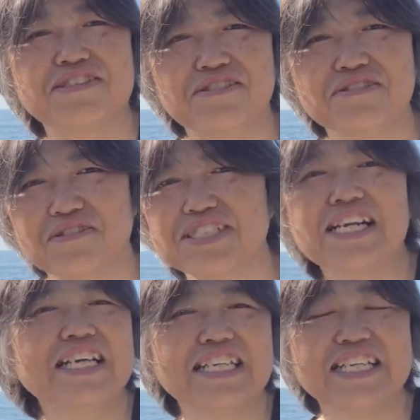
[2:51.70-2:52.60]
ション、お
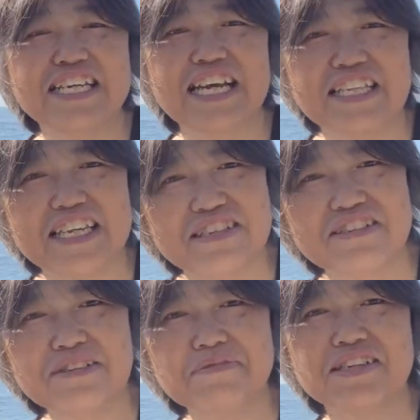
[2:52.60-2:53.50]
しゃれでね、やっている
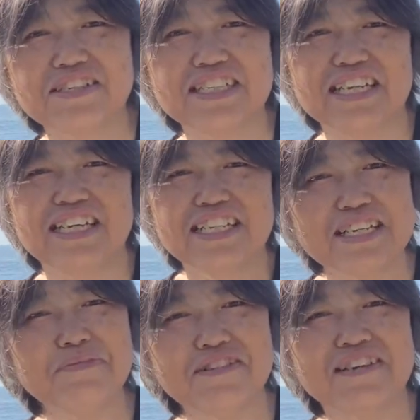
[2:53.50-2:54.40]
人もいるし、
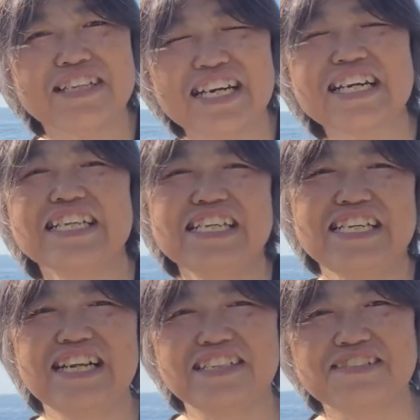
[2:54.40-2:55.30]
でも、なんかね、
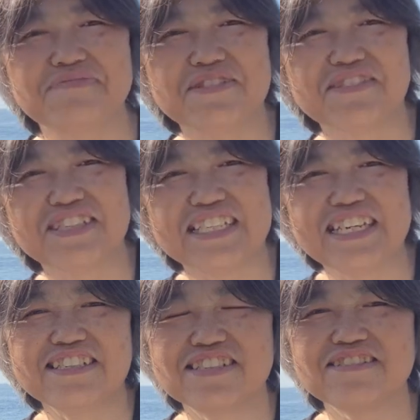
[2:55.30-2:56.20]
入れ墨をして
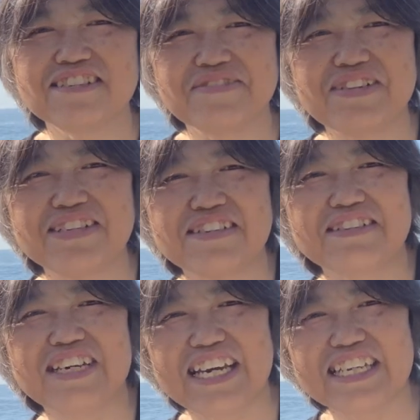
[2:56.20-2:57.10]
いる人が見る、
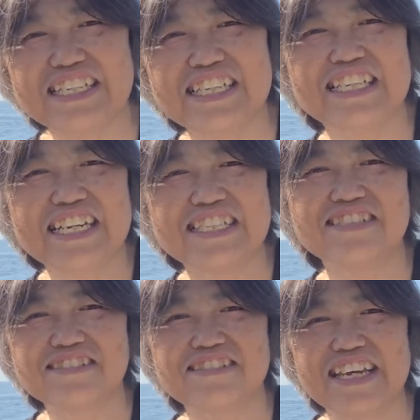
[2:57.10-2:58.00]
がいたり
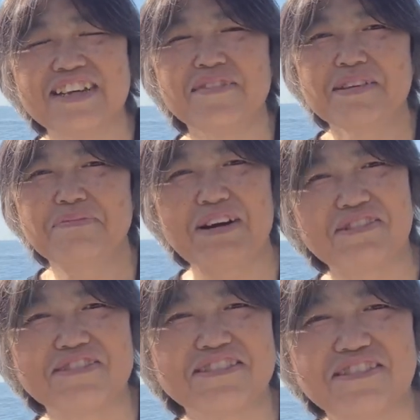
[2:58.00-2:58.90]
するとね、まあ、
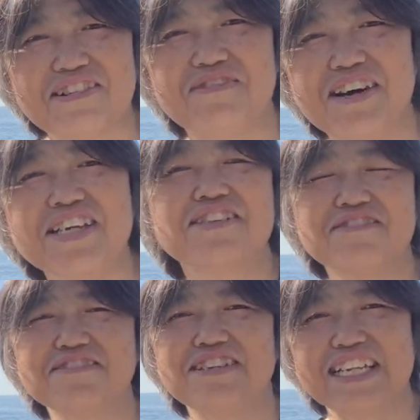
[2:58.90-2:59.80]
この人は怖い
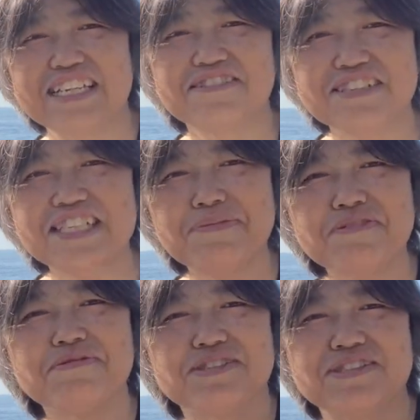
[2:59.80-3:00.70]
人とかね、そういった
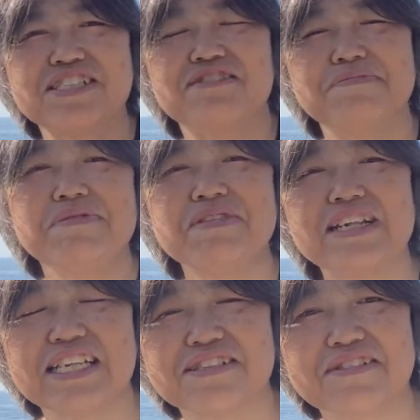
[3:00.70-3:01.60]
ものも刷り込みみ
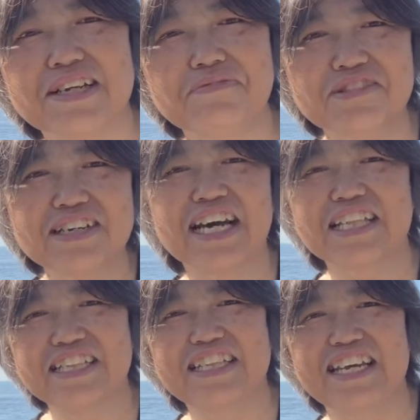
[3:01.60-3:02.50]
な、そんなものがあっ
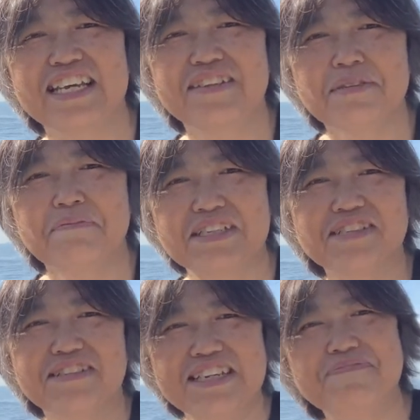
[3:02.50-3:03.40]
て、まあ、
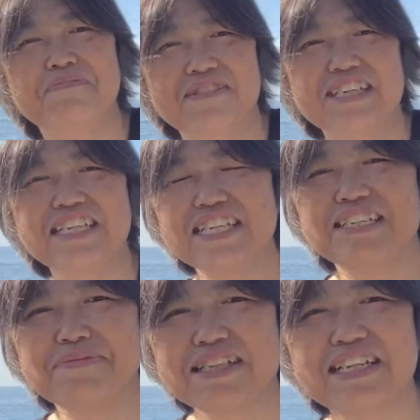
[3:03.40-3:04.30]
ちょっとね、一歩引いて
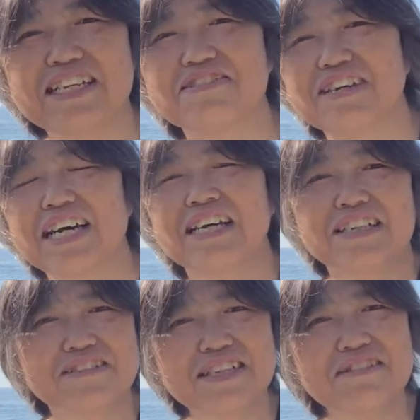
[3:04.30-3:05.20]
しまったりとか、
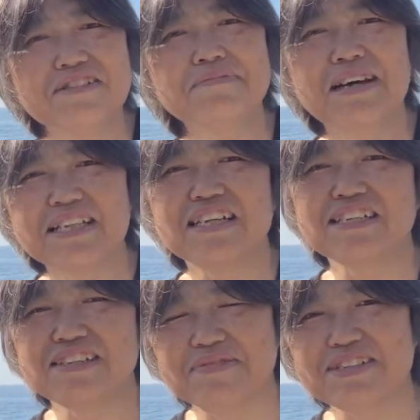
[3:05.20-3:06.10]
そんなこともあった
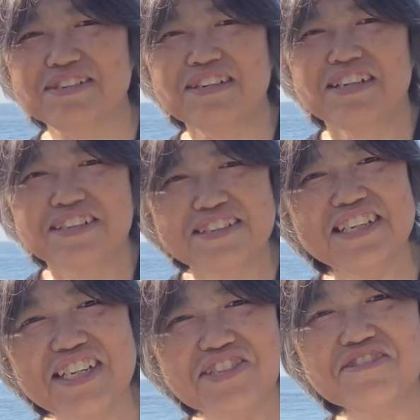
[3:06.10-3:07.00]
りします。それ
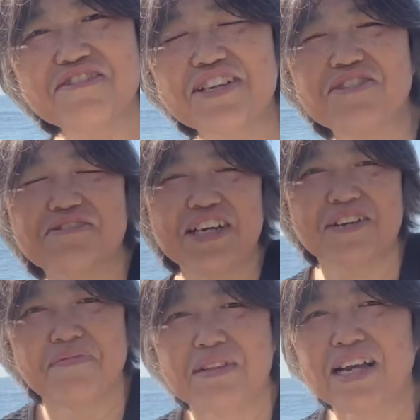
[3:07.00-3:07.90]
でね、ちょっとね、今日ね、
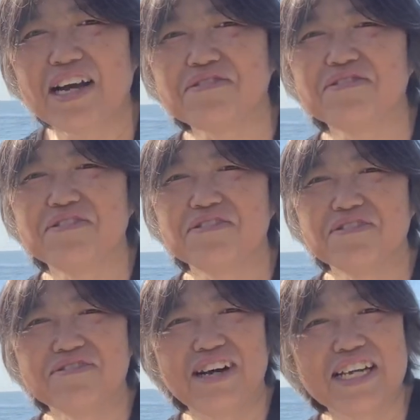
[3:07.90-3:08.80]
あ
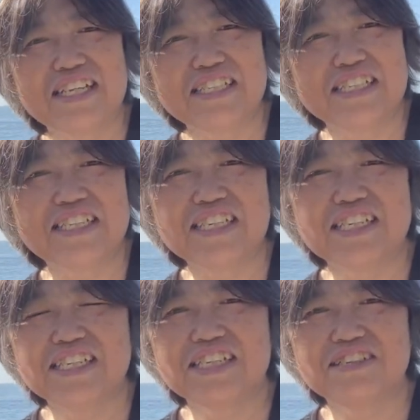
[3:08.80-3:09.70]
のー、の
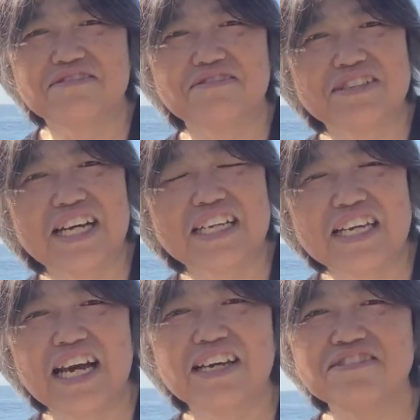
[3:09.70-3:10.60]
話の本題
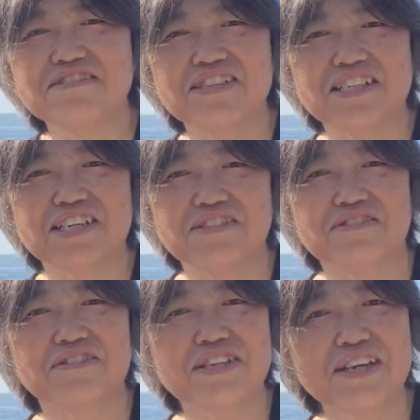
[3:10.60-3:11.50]
に入るんですけ
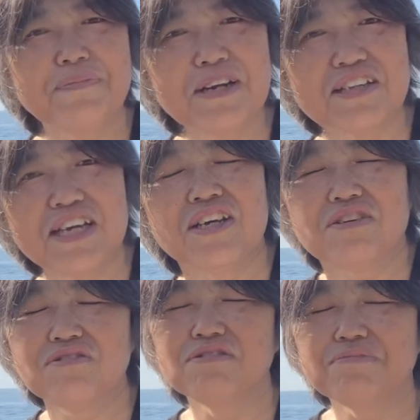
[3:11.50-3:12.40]
ど、やっぱりね、
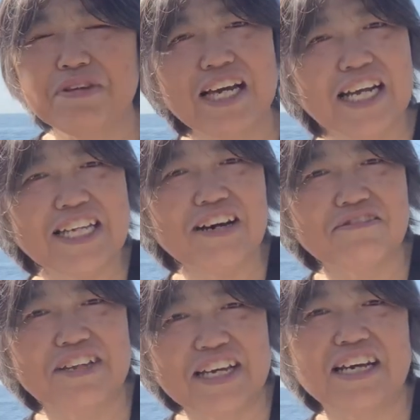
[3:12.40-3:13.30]
こう、見方
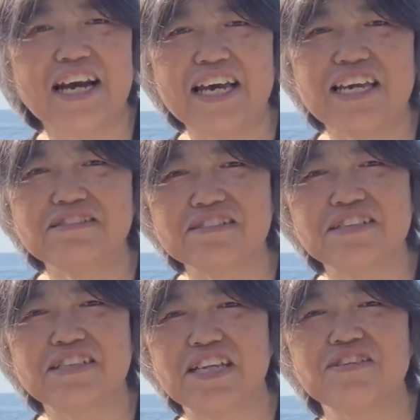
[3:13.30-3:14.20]
をね、変え
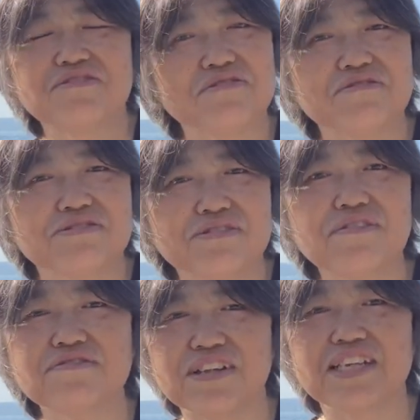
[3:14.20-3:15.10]
るっていうこと、す
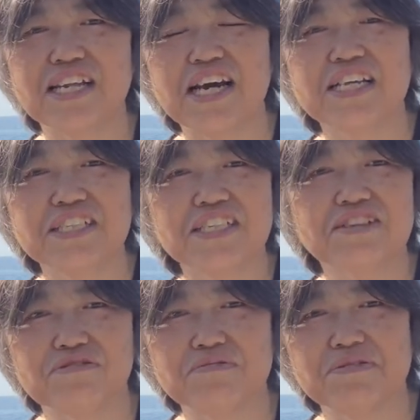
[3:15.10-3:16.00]
ごくね、大事
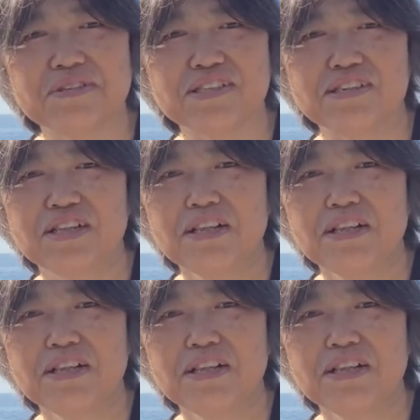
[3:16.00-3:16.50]
だと思います。